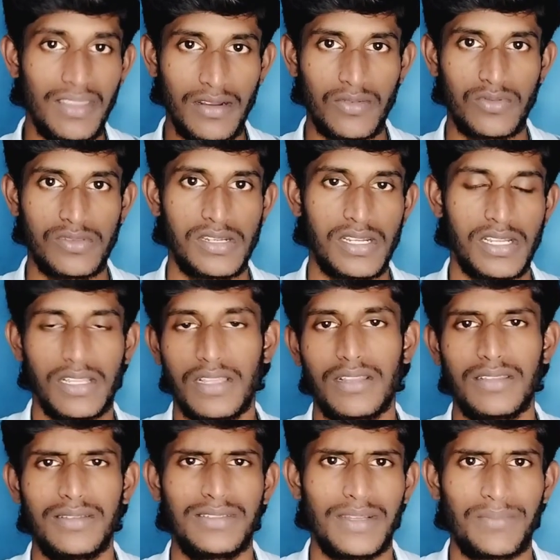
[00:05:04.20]
இதில்
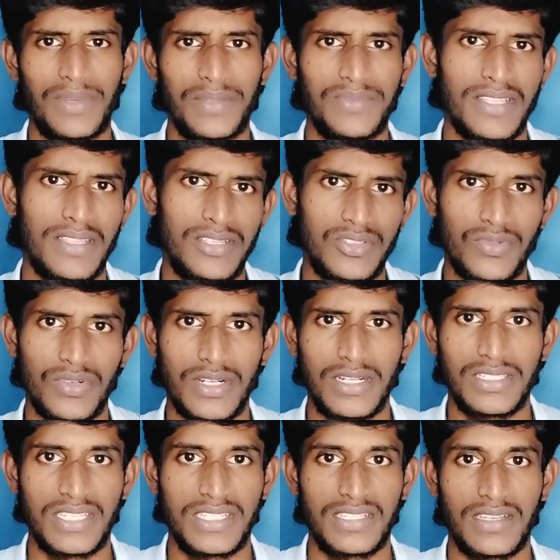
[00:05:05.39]
கொடுத்துருக்கிறதுலேருந்து சம்டைம்ஸ் ஏதாச்சும் ஒன்று
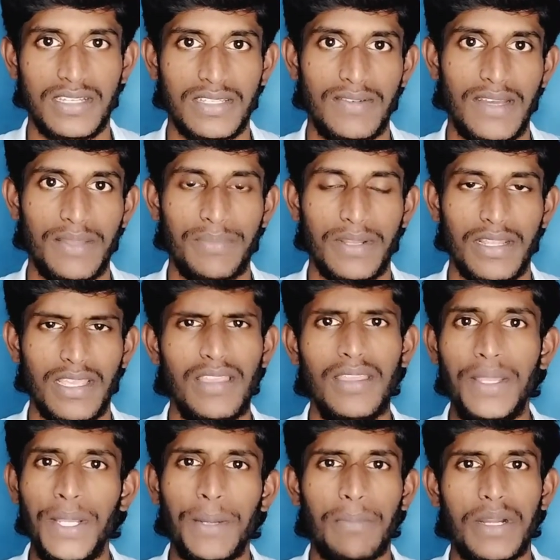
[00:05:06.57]
ரெண்டு சேஞ்ச் ஆக வாய்ப்பு
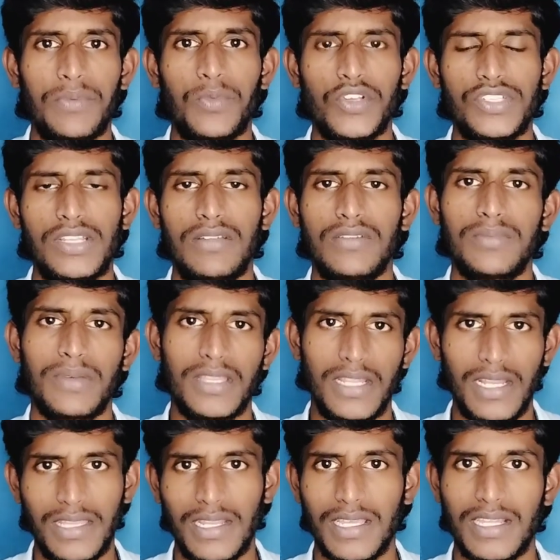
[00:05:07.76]
இருக்குது பட் மோஸ்ட்லி வந்து
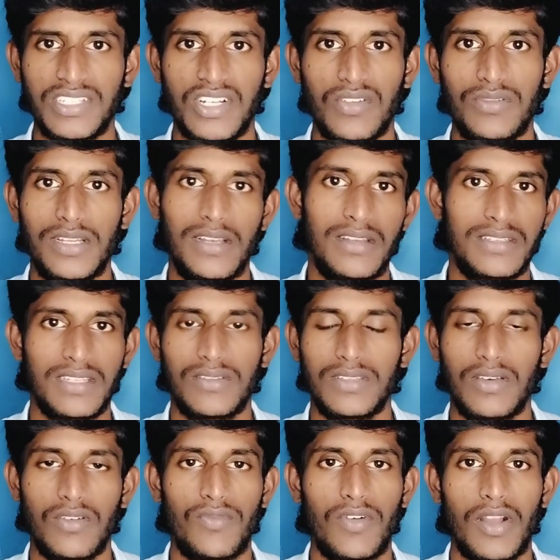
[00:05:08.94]
பார்த்திங்கன்னா இதில் இருக்கிற ஷெடோன் டீட்டெயில்ஸ் தான் வந்து
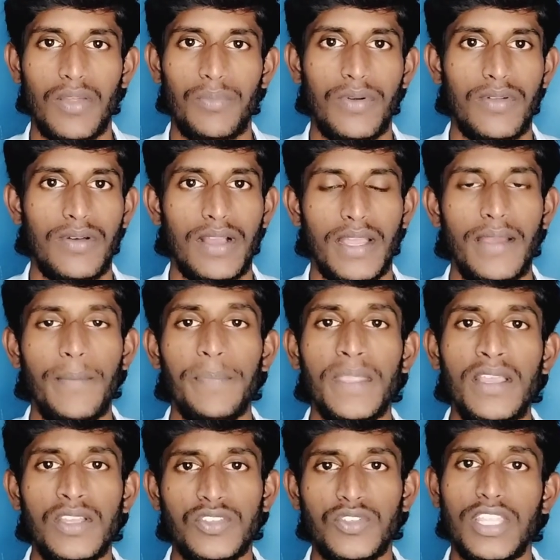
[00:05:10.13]
அவங்க ஃபாலோ பண்ணுவாங்க
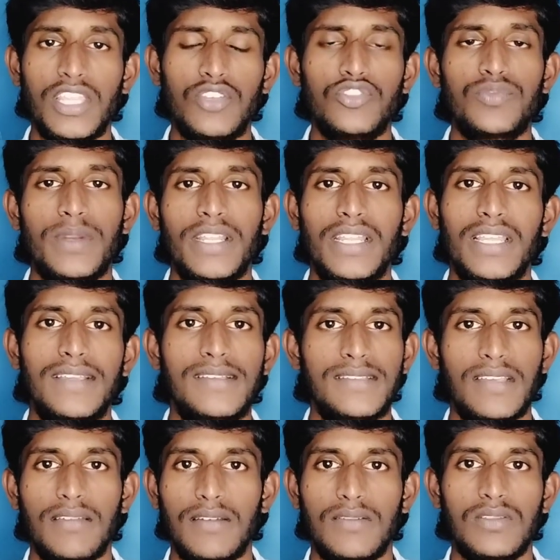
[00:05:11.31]
ஸோ இதை யூஸ் பண்ணி நீங்கள்
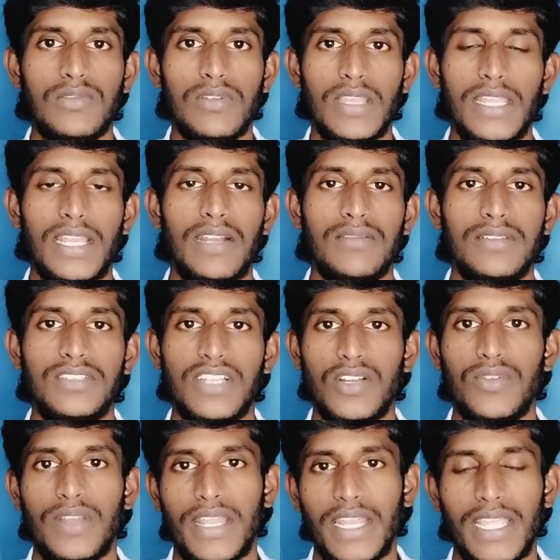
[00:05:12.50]
ஈஸியாகவே வந்து உங்கள் ஏரியாவில் வந்து
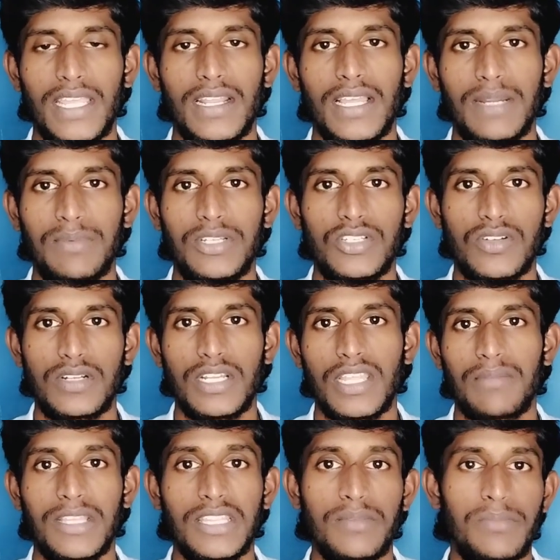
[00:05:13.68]
ஷெடோன் என்றைக்கு இருக்குது அப்படின்னு சொல்லிட்டு
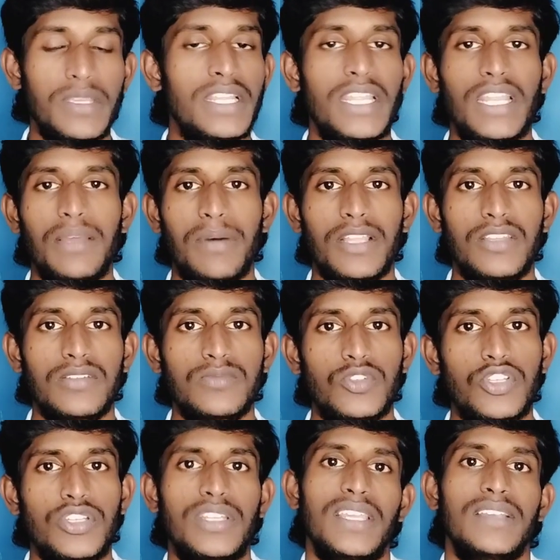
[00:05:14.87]
நீங்கள் மந்த் பிகினிங்லேயே பார்த்துக்க
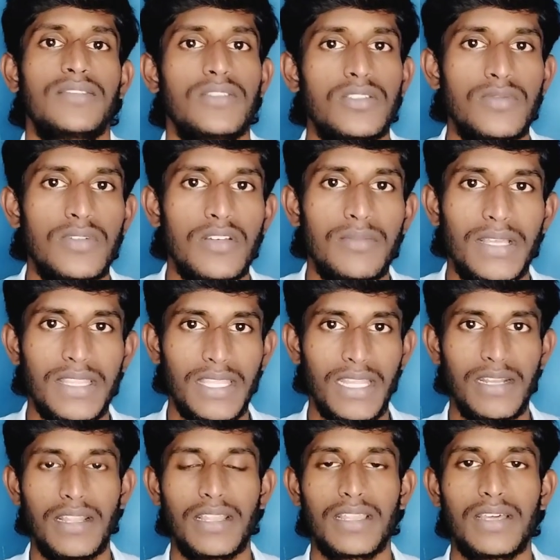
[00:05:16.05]
முடியும் இன்கேஸ் வந்து உங்களுக்கு மந்த்
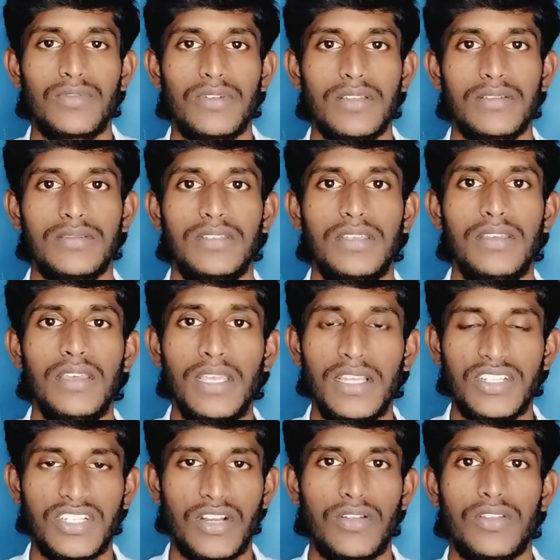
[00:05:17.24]
எண்டில் தான் உங்களுக்கு வந்து
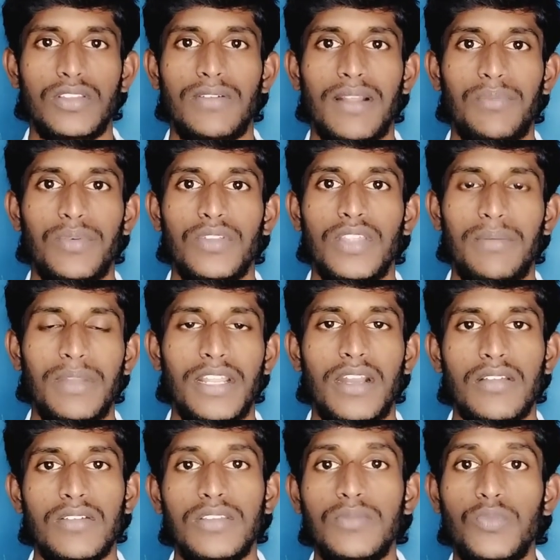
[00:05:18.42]
ஷெடோன் வந்து வரப்போகுது
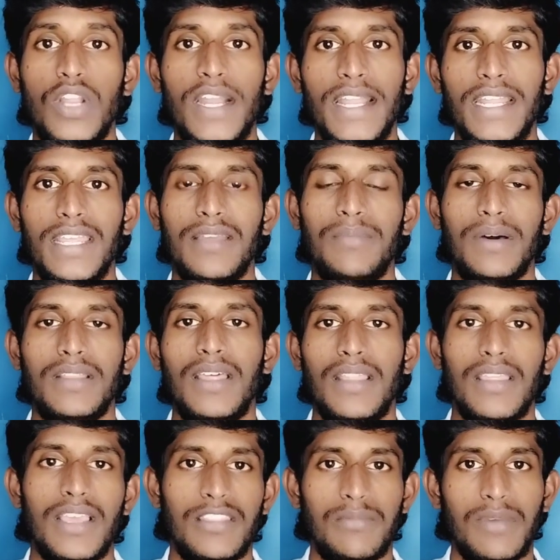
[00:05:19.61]
அப்படின்னாலும் வந்து முன்னாடியே நீங்கள் பார்த்து
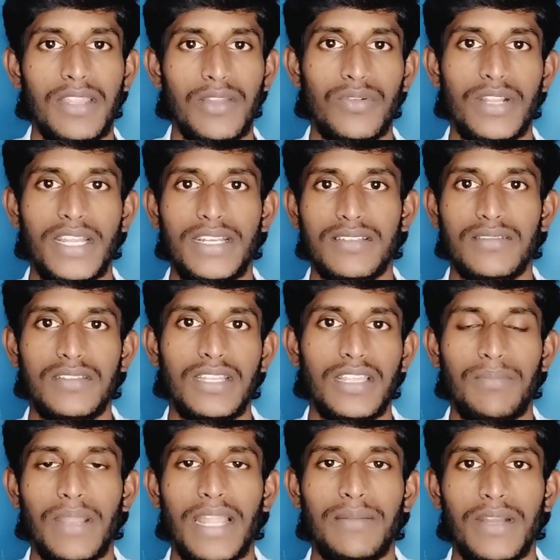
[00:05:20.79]
அதுக்கேற்ற மாதிரி உங்கள் டேட்ஸ் வந்து
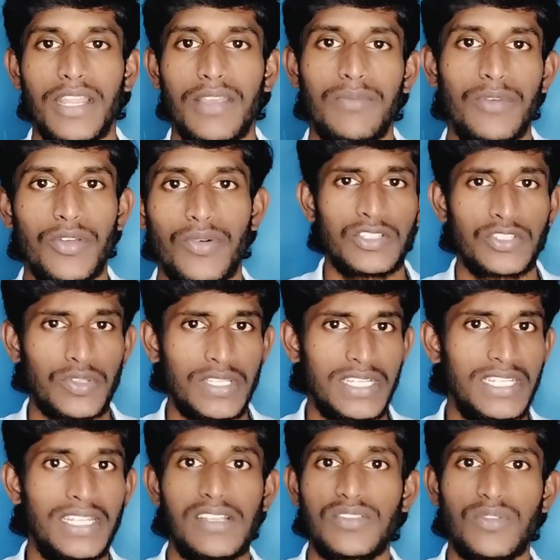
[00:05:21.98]
நீங்கள் பிளான் பண்ணிக்க முடியும் ஸோ இந்த
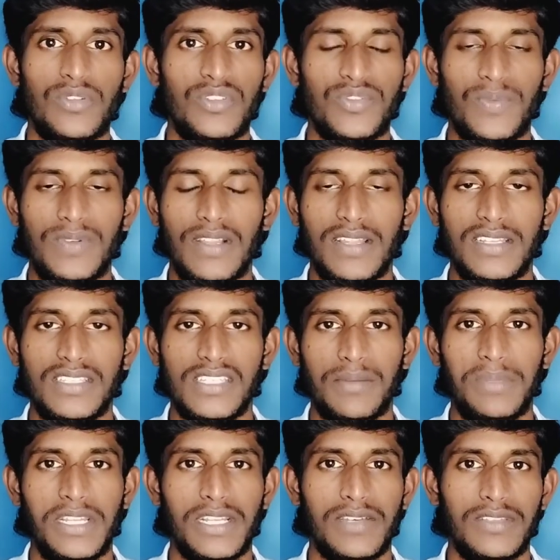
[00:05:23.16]
டீட்டெயில்ஸ் உங்களுக்கு யூஸ்ஃபுல்லாக இருந்துச்சு
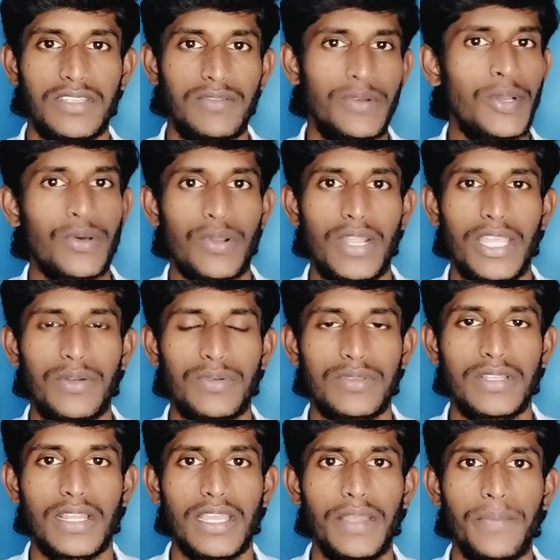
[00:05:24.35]
அப்படின்னா வந்து இந்த வீடியோக்கு ஒரு லைக்
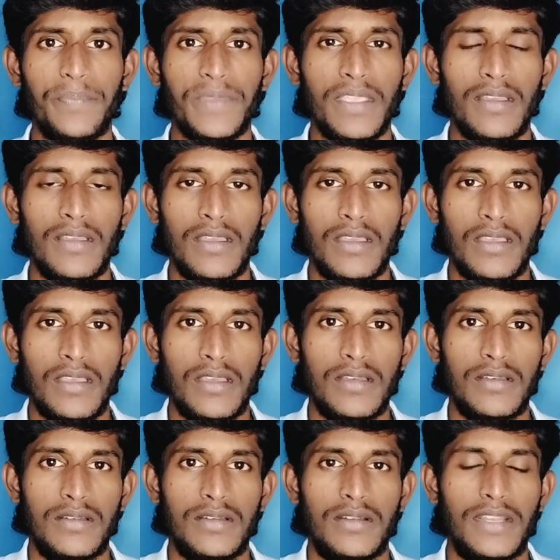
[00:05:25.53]
கொடுத்துருங்க
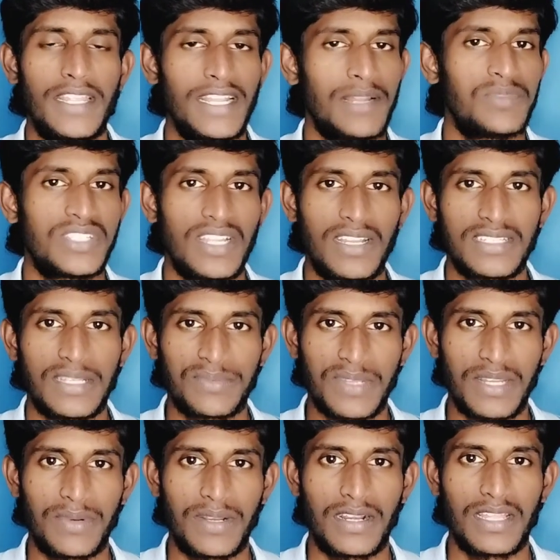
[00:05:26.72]
நீங்கள் நம்ம சேனலை
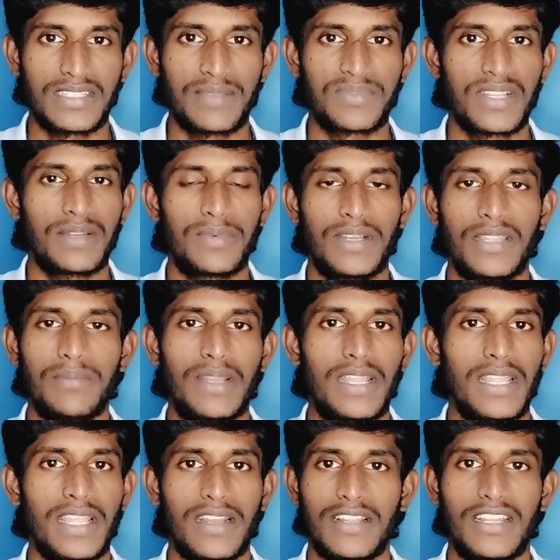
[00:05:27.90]
சப்ஸ்கிரைப் பண்ணலன்னா சப்ஸ்கிரைப் பண்ணி பெல்
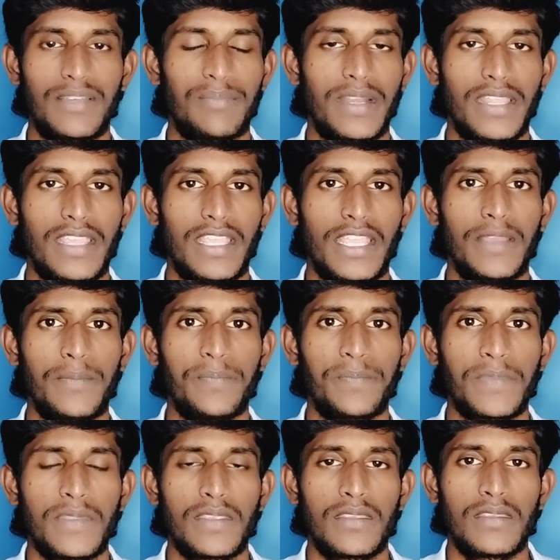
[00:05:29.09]
ஐக்கானை கிளிக் பண்ணிக்கிங்க
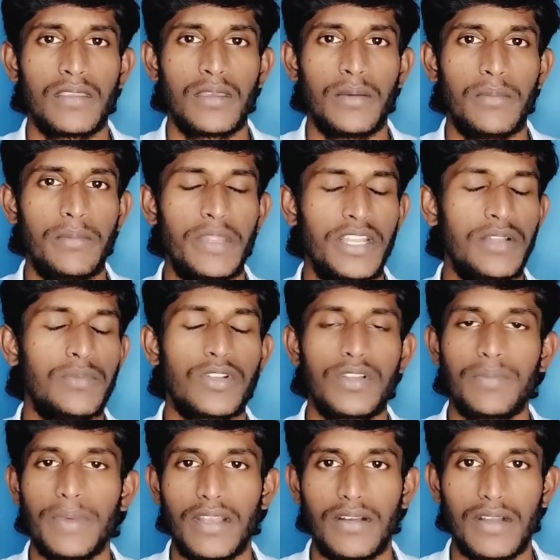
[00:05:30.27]
மீண்டும் ஒரு
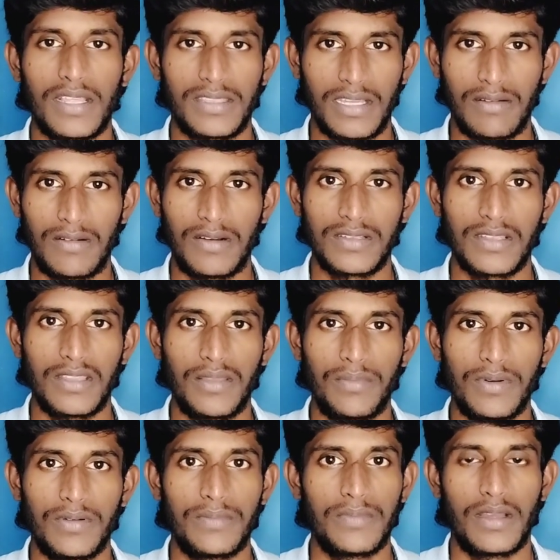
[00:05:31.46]
பயனுள்ள டெக் தகவலோடு
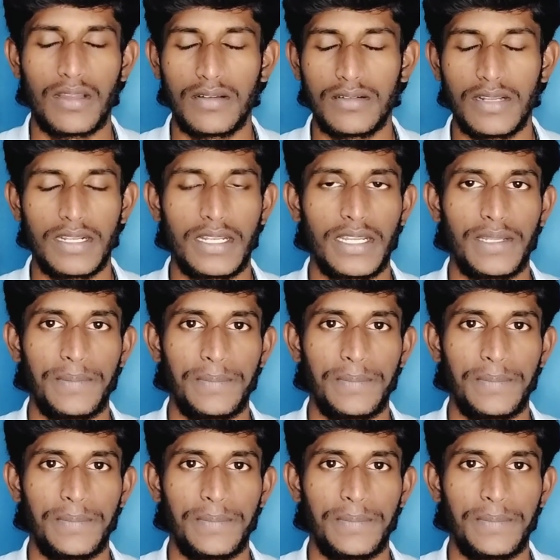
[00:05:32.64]
சந்திப்போம் நன்றி